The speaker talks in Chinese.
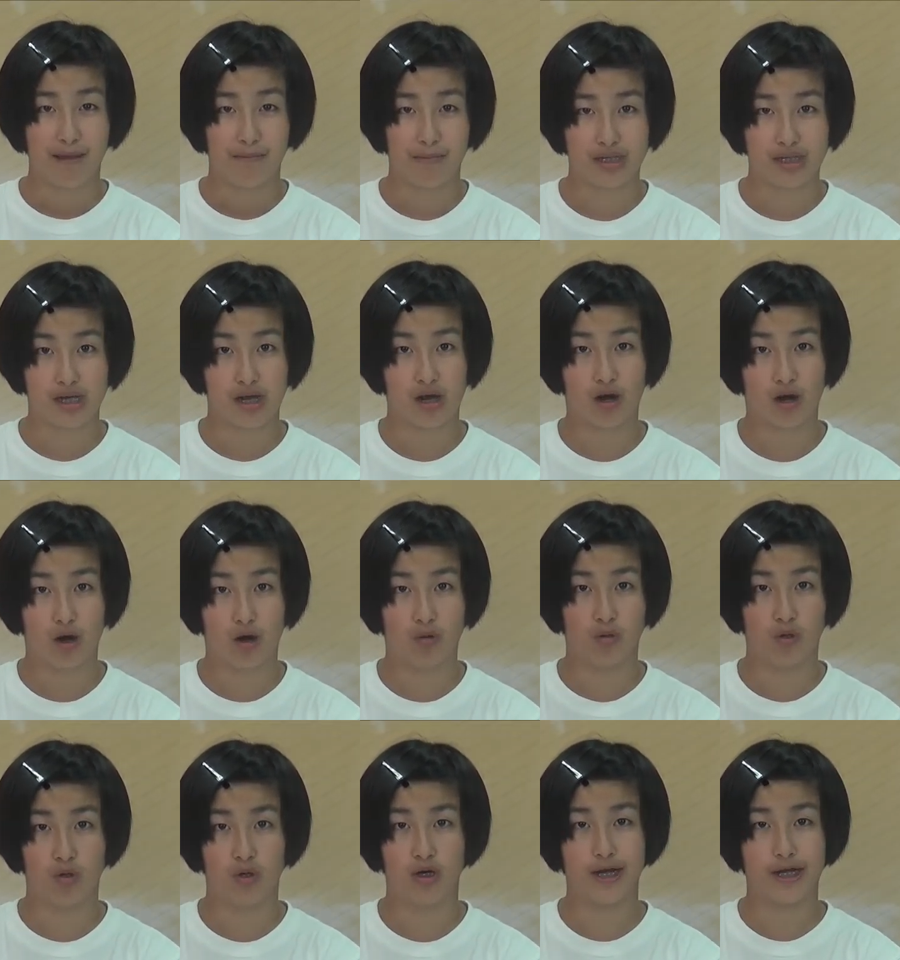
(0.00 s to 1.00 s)
毕业后
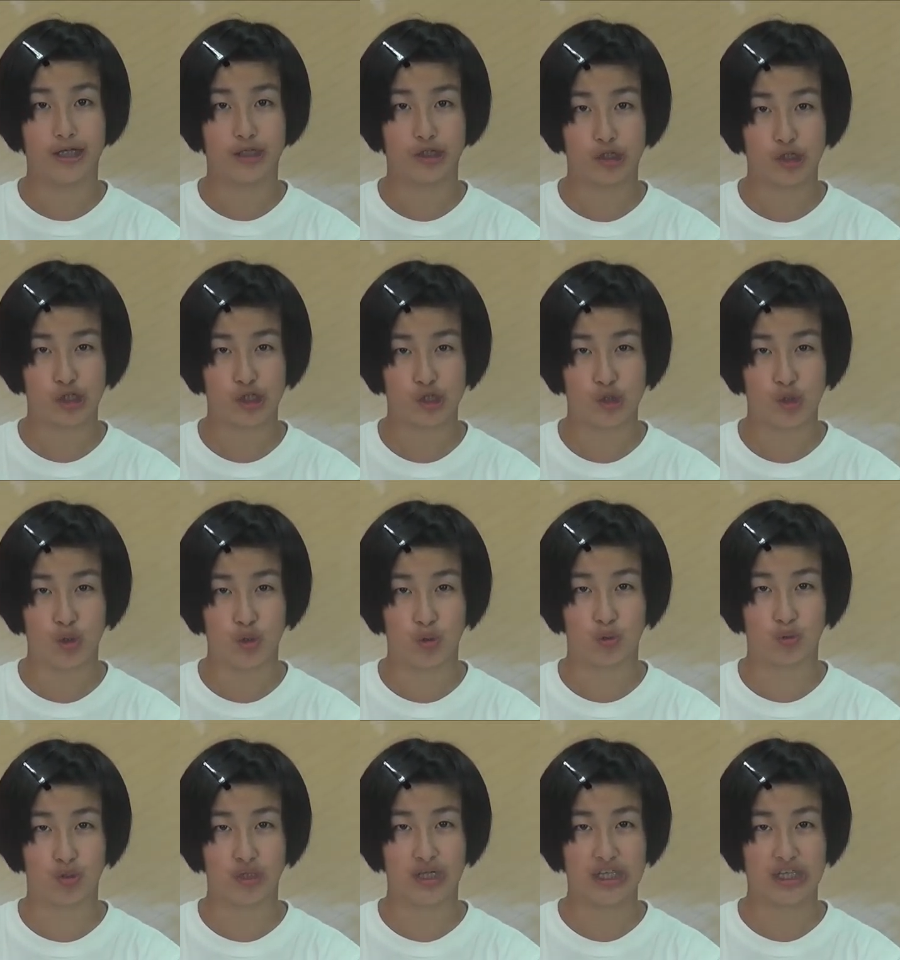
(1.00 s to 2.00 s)
我会继续
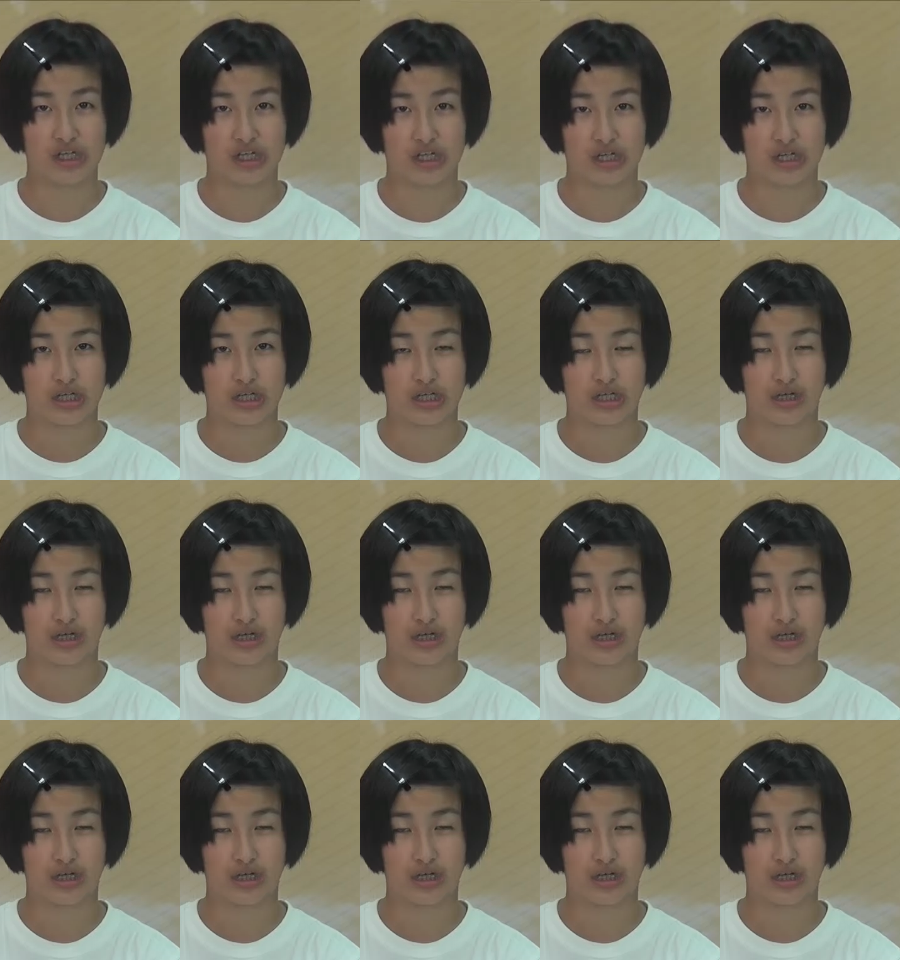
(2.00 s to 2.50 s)
努力的。